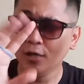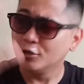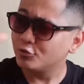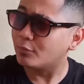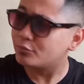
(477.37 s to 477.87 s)

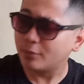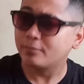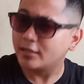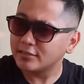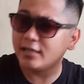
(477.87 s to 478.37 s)
shop subscribe
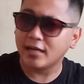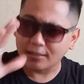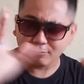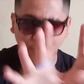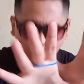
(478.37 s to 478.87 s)
keren saya
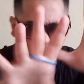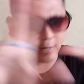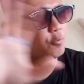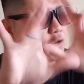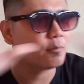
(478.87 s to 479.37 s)
akan
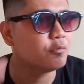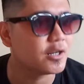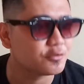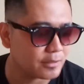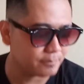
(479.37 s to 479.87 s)
membuka bongkar bongkar
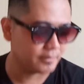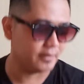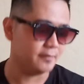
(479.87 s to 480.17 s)
slotnya